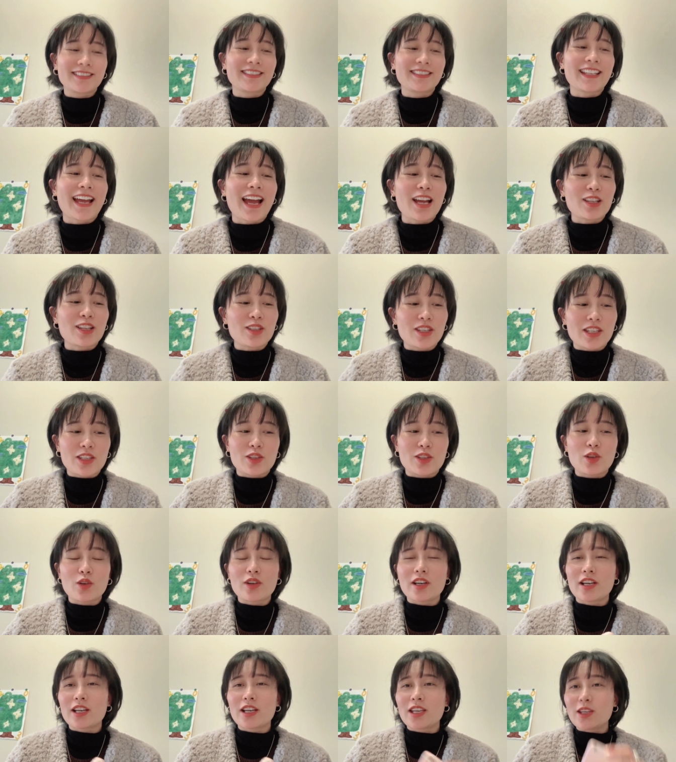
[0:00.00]
那你就
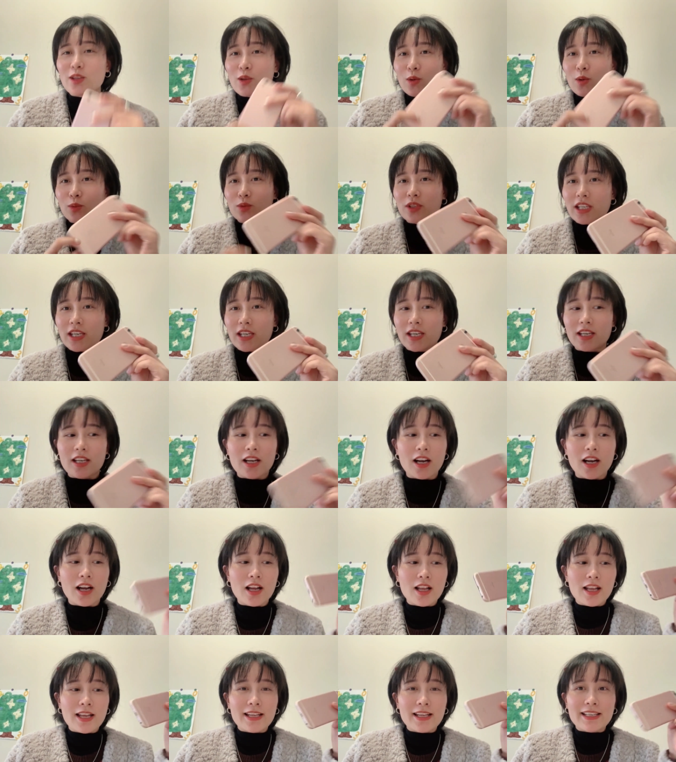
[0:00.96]
可以用这个
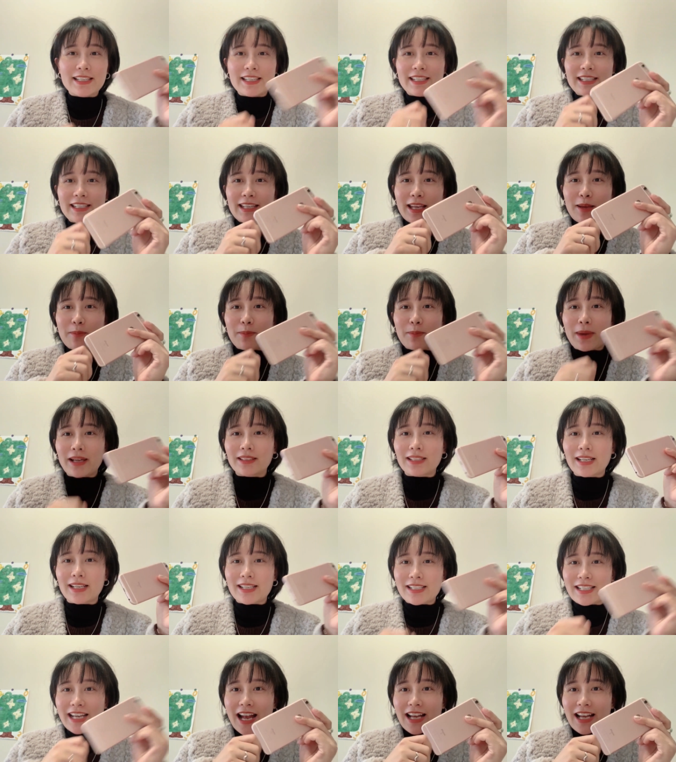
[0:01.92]
线把它
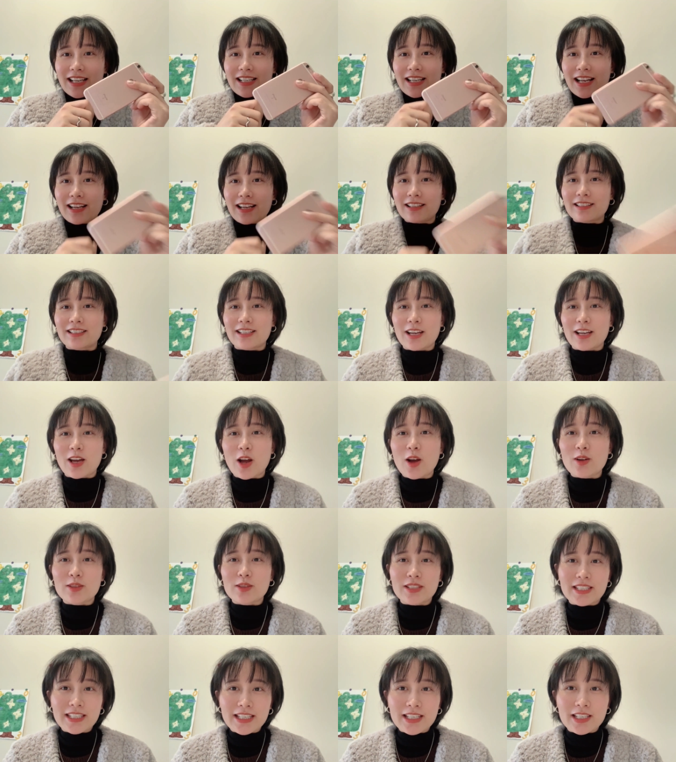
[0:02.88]
插上，然后
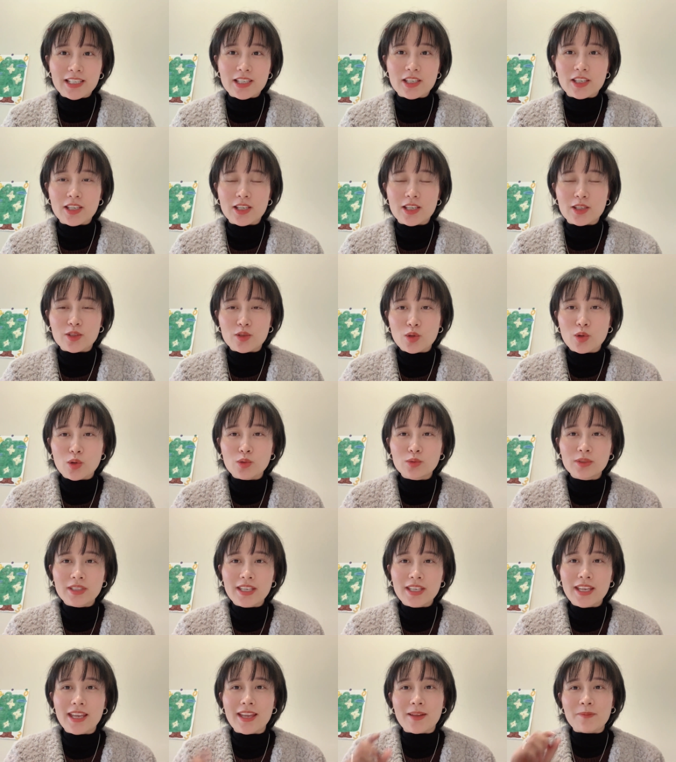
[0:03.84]
进行充
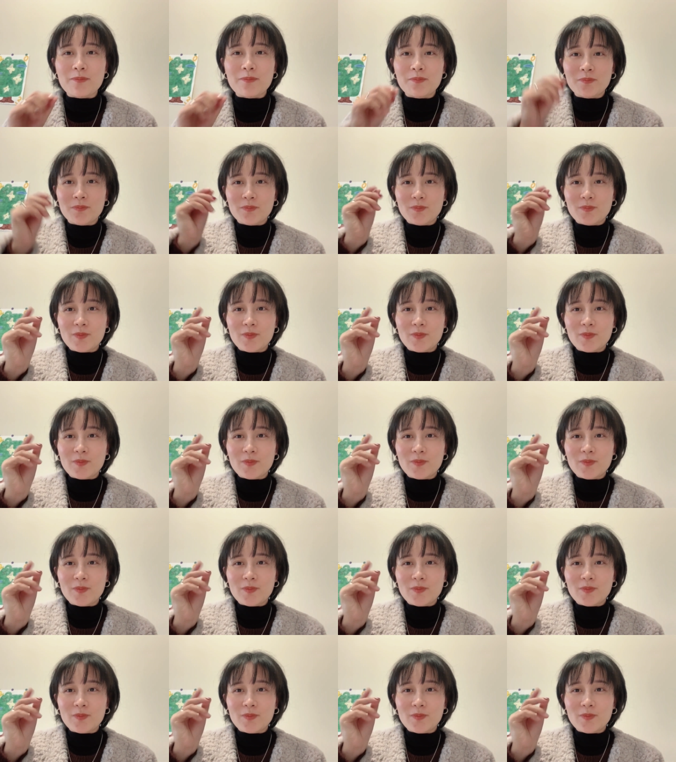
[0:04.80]
电。